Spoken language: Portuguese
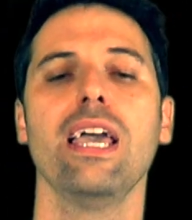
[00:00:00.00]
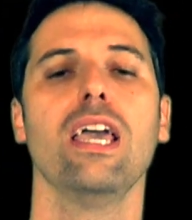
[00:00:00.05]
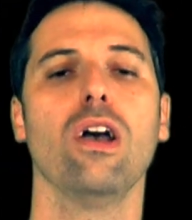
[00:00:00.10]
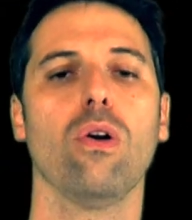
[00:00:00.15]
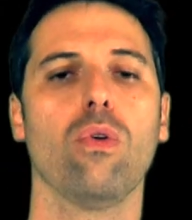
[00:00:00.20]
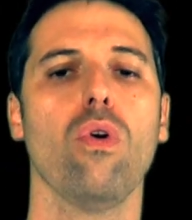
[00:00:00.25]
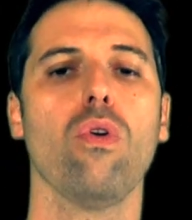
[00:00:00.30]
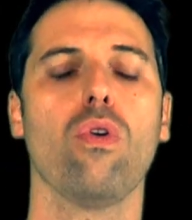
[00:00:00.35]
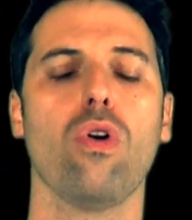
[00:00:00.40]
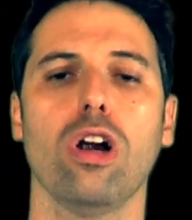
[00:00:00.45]

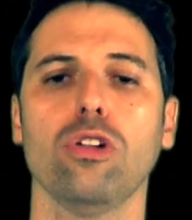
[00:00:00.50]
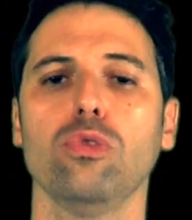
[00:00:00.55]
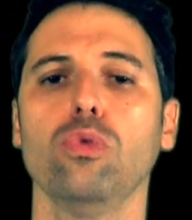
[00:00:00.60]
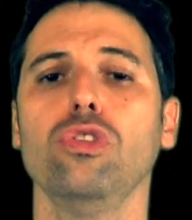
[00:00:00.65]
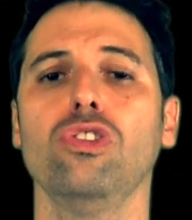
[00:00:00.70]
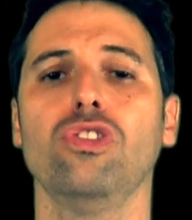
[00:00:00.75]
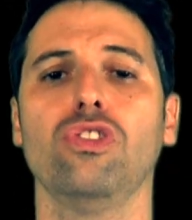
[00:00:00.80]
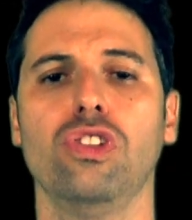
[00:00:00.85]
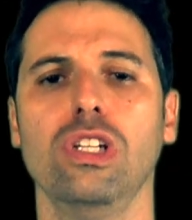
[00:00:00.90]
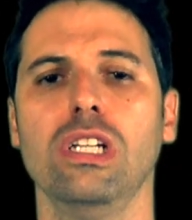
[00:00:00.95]
Eu
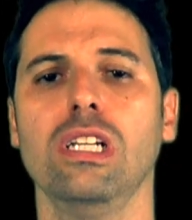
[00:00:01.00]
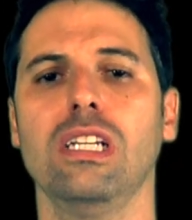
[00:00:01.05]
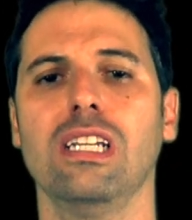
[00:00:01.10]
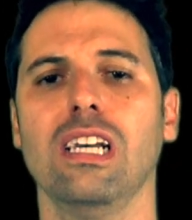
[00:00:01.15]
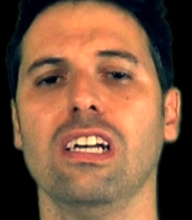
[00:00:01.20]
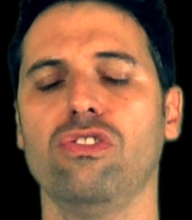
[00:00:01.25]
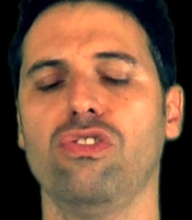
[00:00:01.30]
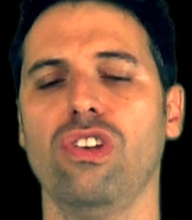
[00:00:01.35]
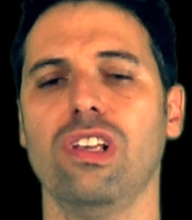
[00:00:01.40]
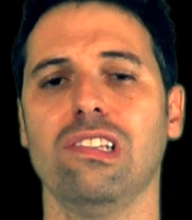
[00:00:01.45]
concordo sim
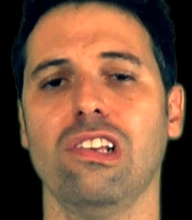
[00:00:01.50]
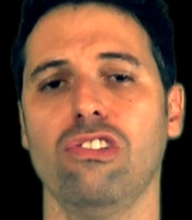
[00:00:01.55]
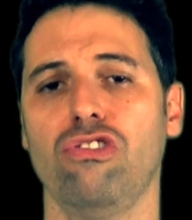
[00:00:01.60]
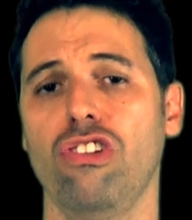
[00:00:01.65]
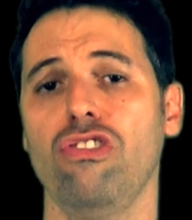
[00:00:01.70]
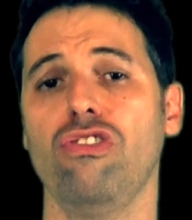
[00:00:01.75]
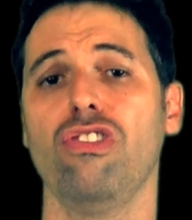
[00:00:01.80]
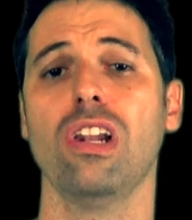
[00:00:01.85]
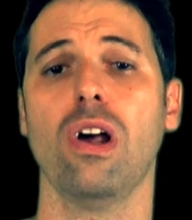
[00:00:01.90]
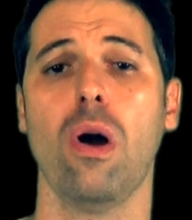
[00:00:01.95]
que às vezes a
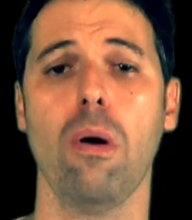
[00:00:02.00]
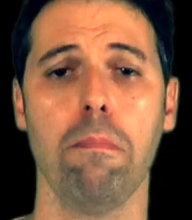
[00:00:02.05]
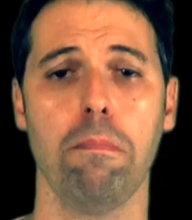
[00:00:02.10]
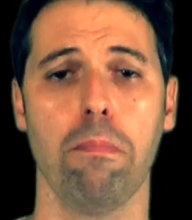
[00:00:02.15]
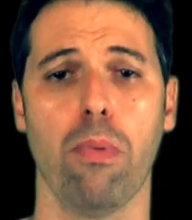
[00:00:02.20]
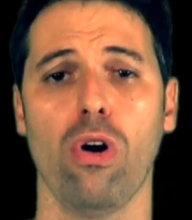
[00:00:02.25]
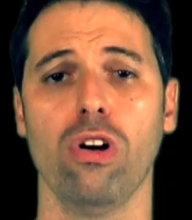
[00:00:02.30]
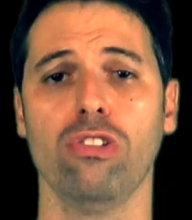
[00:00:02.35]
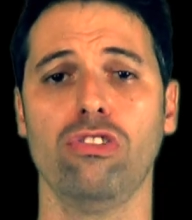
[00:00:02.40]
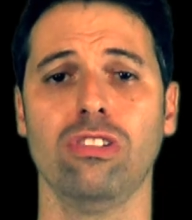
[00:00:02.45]
gente não
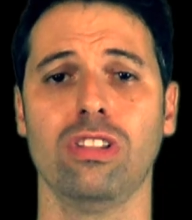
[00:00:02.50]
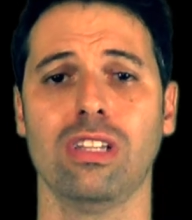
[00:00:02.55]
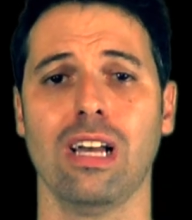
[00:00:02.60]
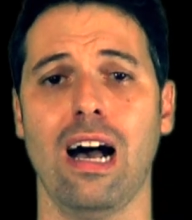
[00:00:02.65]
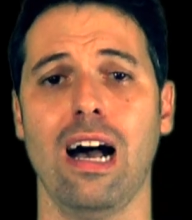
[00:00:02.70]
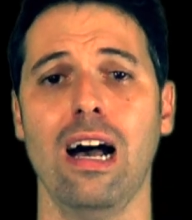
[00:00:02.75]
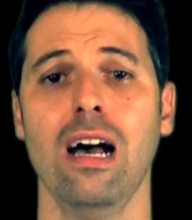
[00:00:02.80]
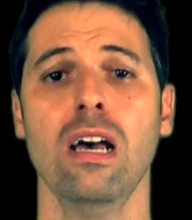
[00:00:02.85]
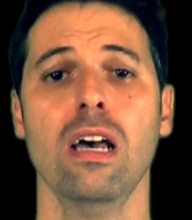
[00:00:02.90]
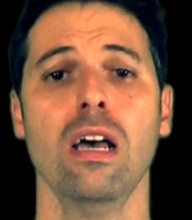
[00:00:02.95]
pode
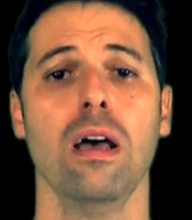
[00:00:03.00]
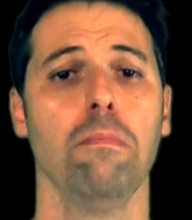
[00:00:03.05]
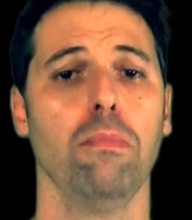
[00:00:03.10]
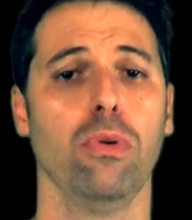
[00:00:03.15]
estar tá